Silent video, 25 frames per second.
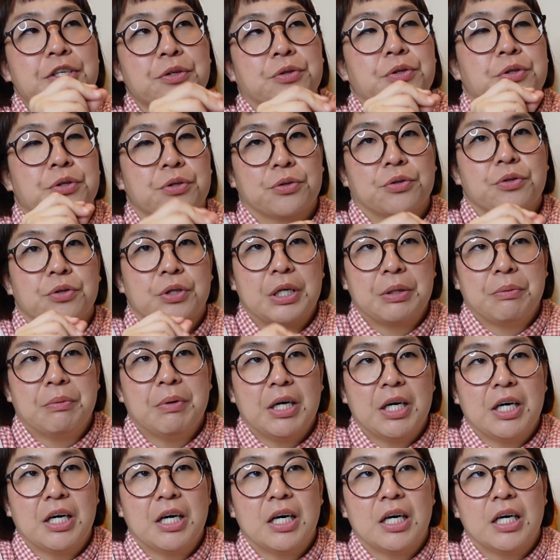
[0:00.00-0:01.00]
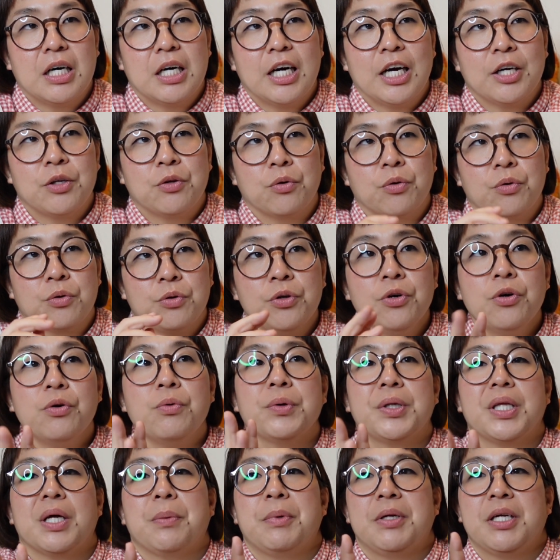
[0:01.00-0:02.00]
食するときは、えっと、尿
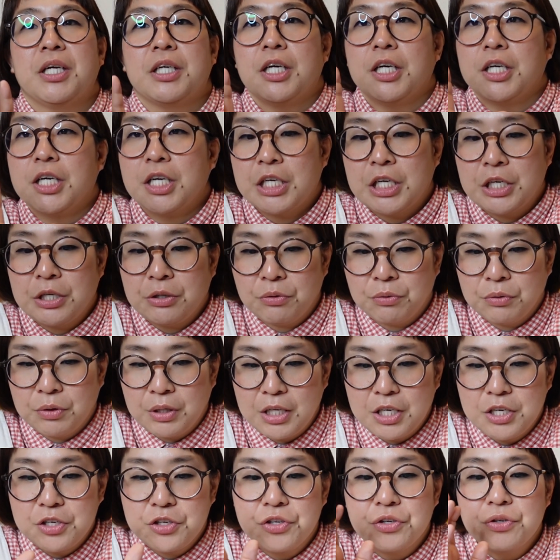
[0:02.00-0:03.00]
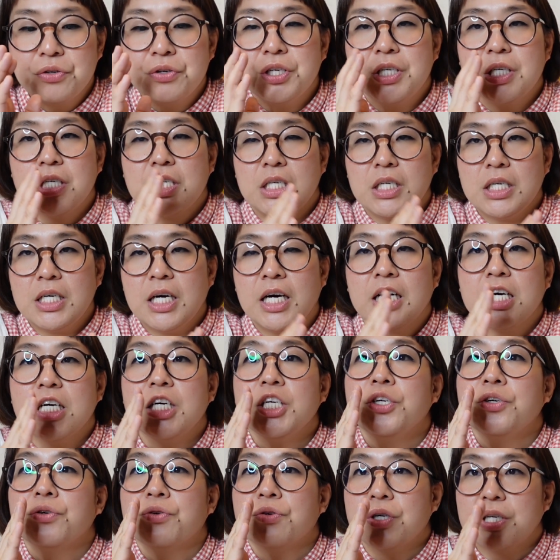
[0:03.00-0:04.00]
を貯めなきゃいけないので、11時に
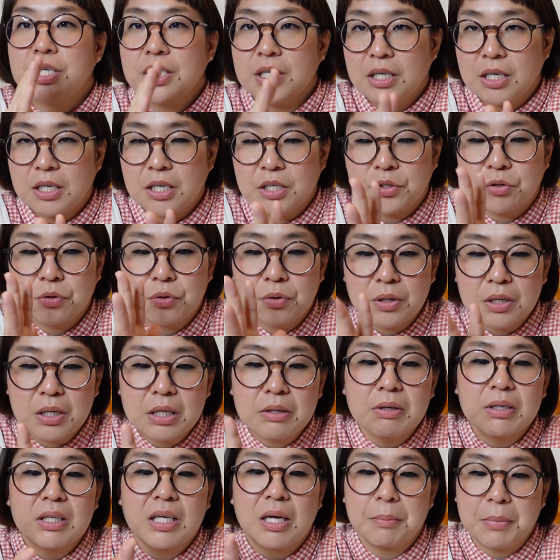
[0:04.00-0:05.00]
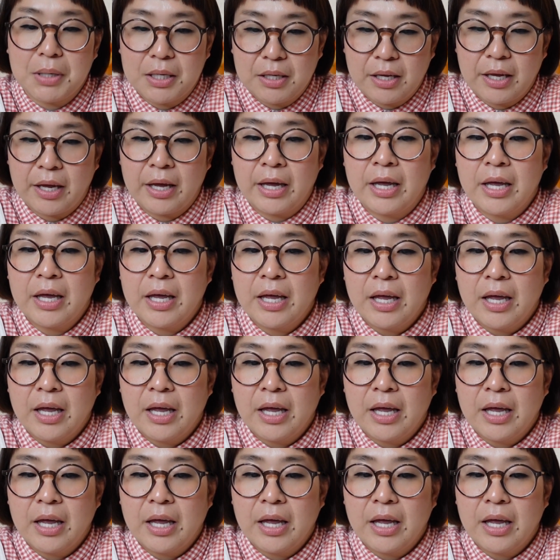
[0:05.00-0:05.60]
排尿してから、そこからは貯めて